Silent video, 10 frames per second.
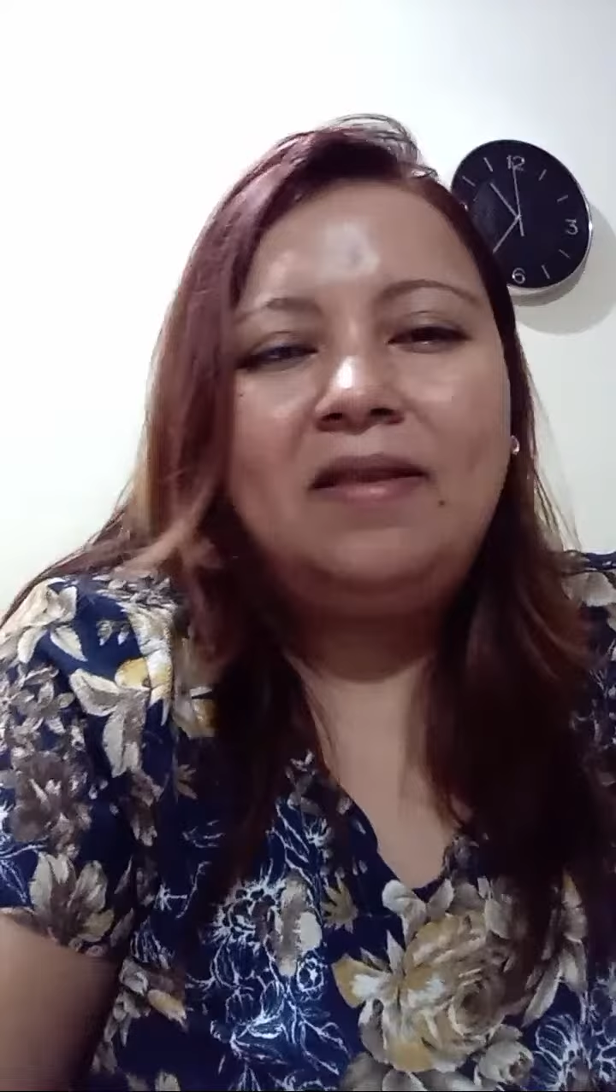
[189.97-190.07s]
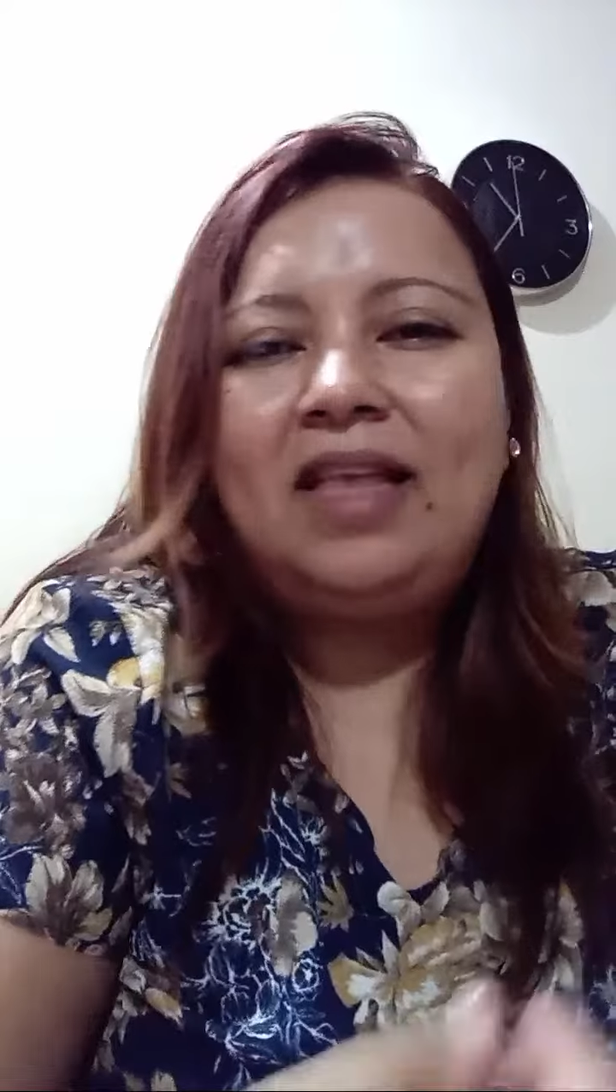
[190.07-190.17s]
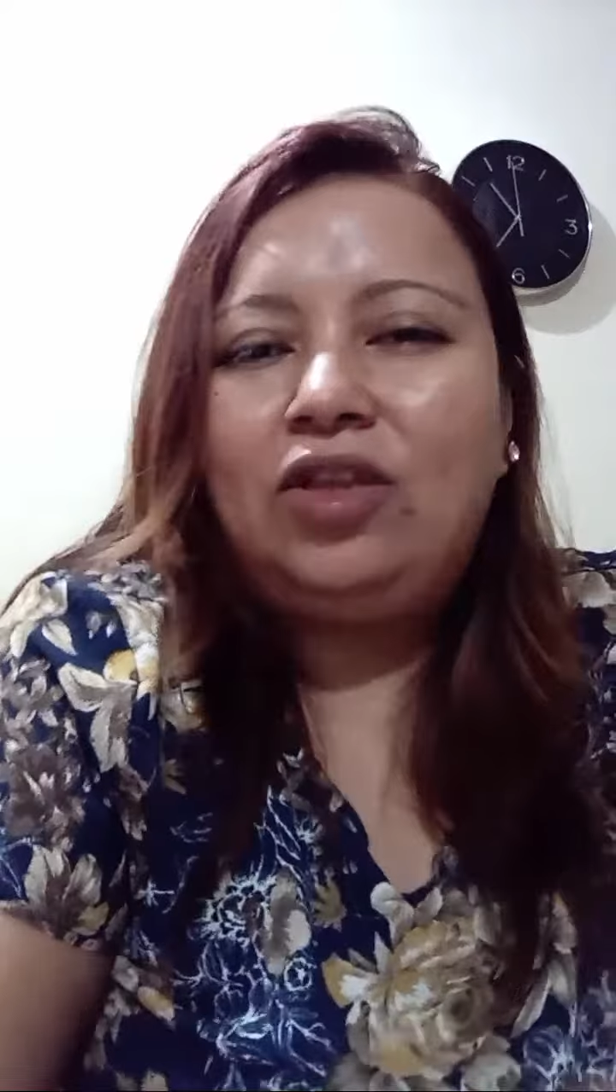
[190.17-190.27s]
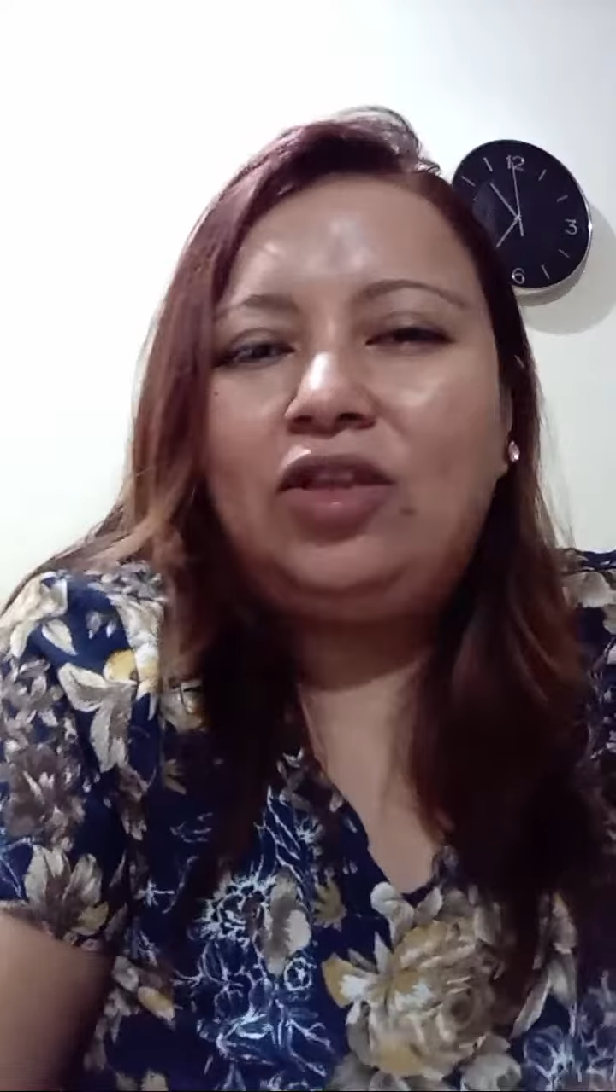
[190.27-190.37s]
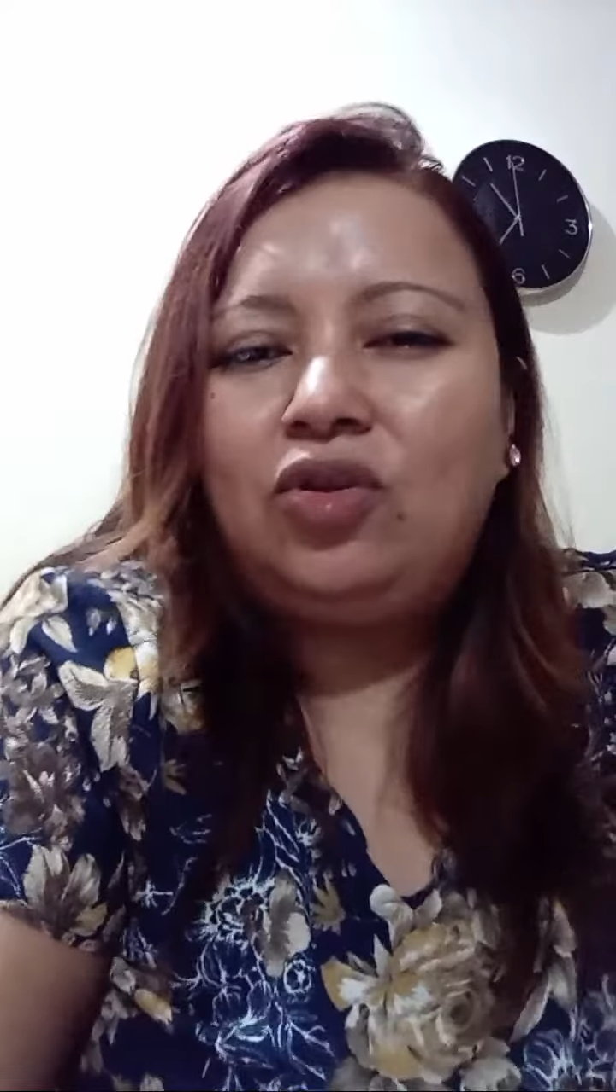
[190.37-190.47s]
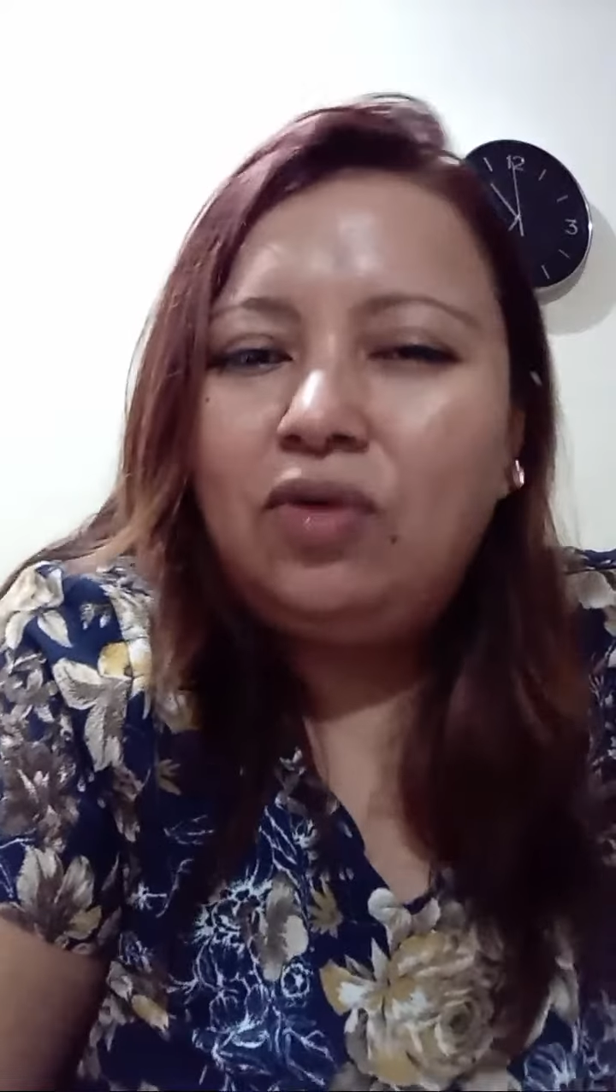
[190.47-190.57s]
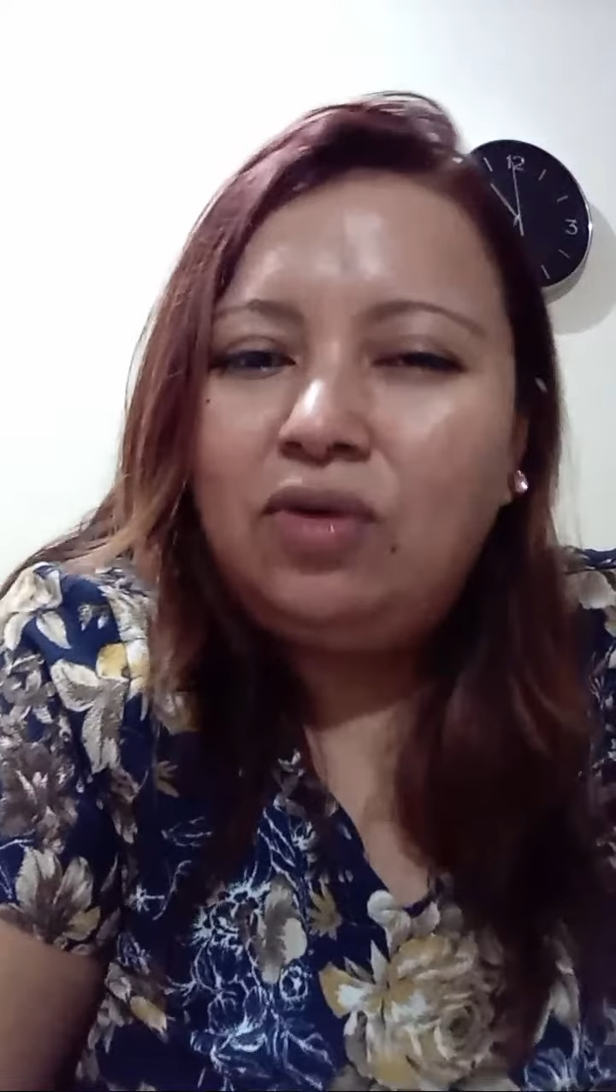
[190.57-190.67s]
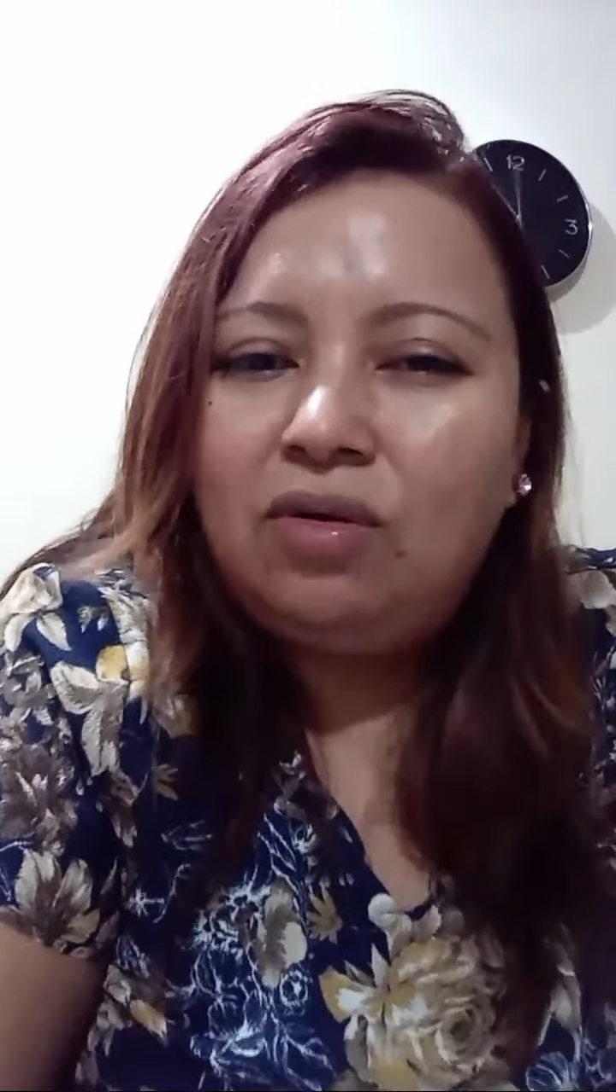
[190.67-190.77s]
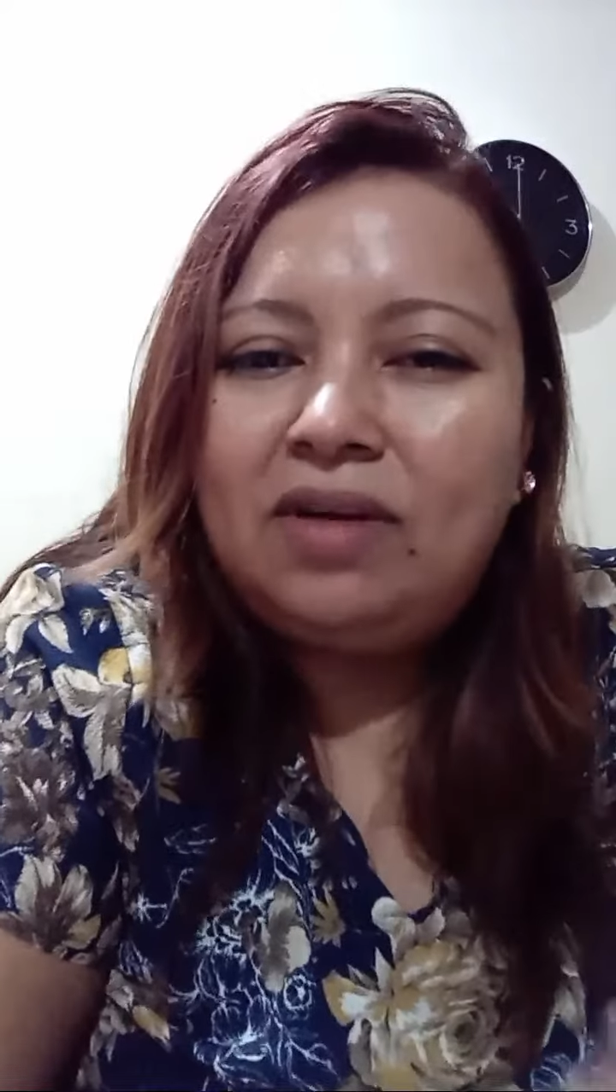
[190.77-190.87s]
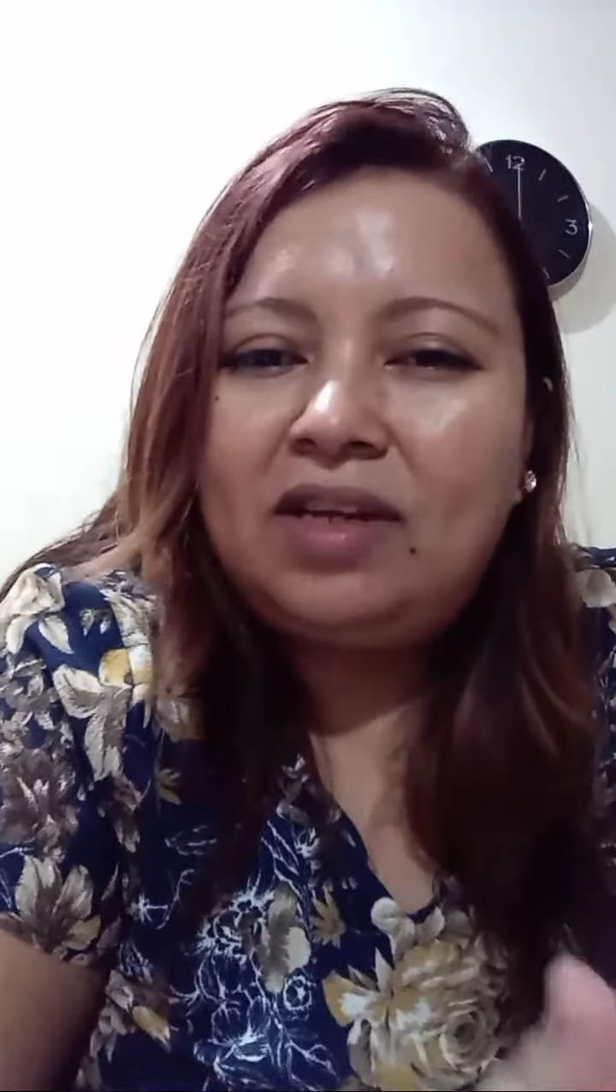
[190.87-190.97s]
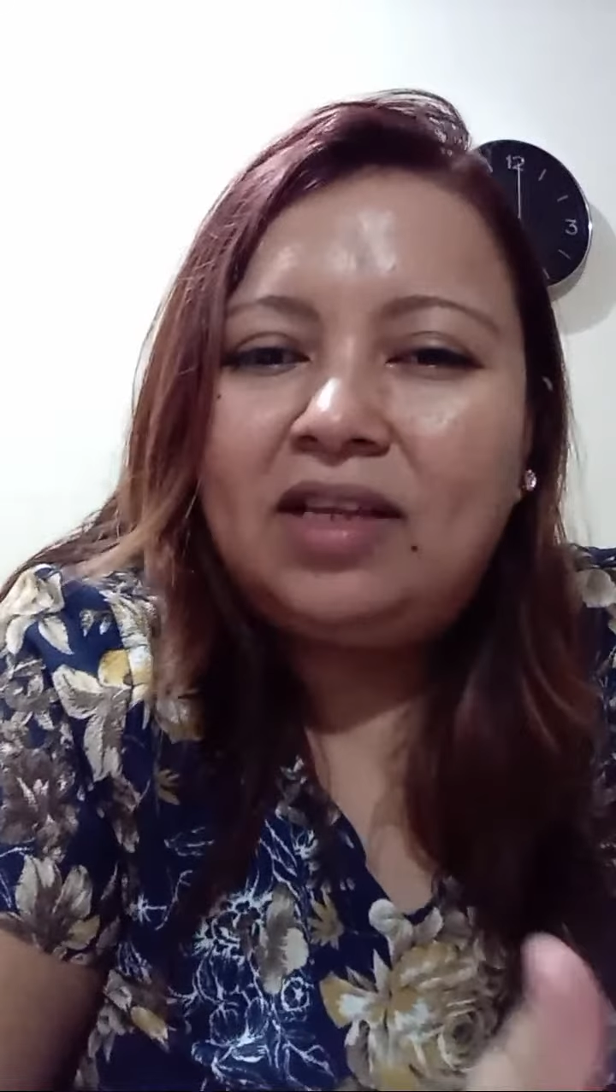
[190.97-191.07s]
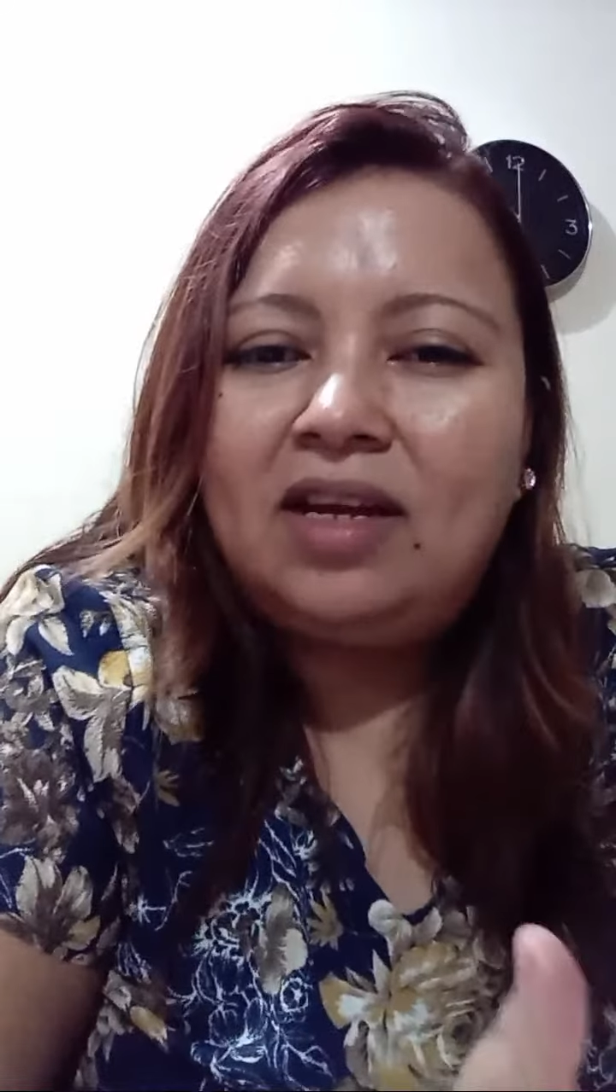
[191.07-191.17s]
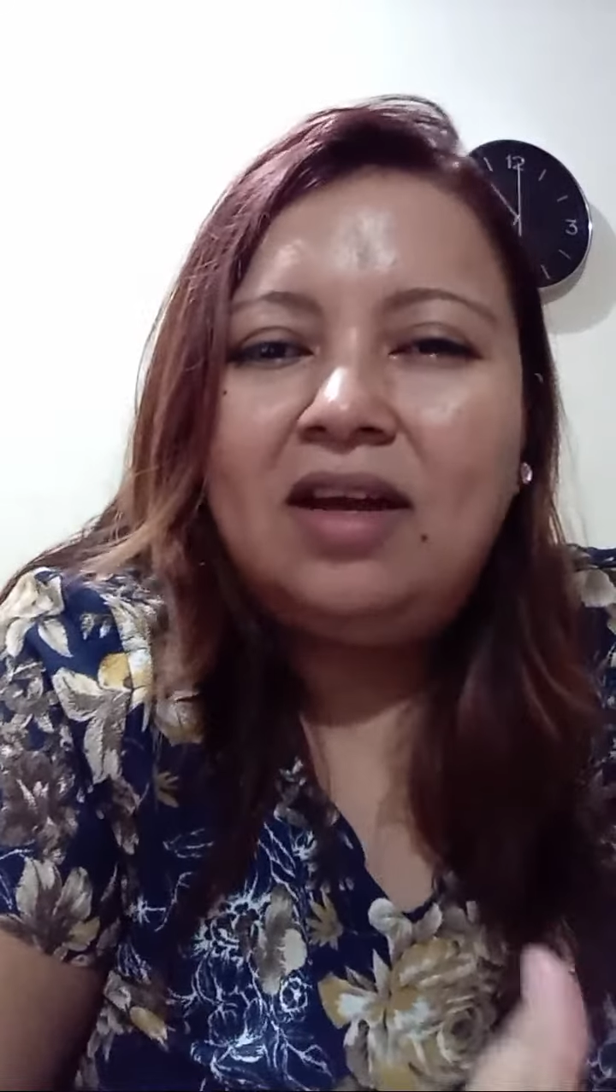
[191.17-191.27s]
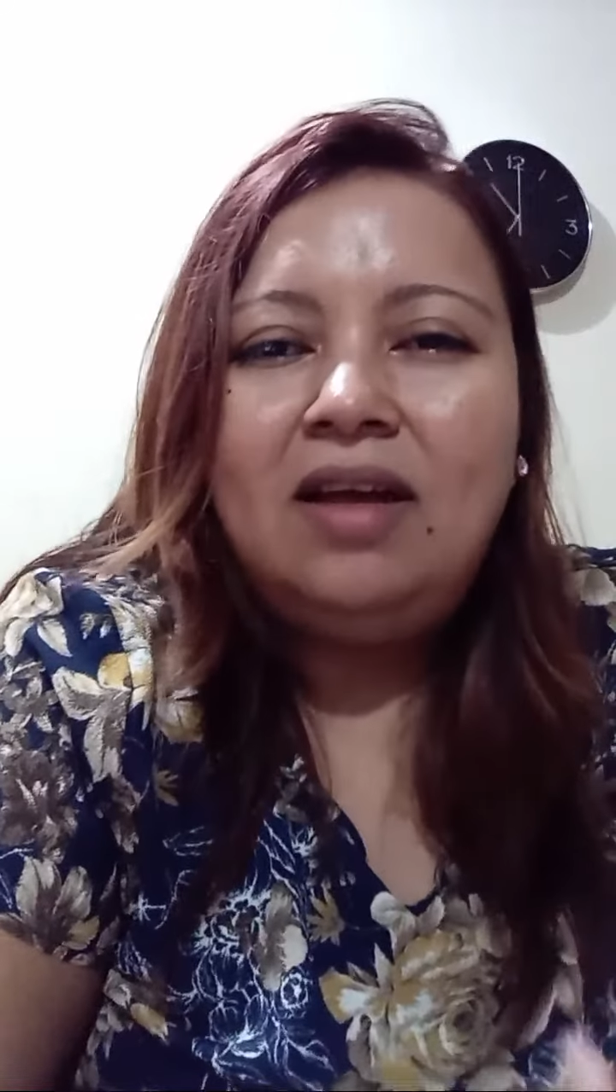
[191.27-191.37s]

de tono, ¿verdad?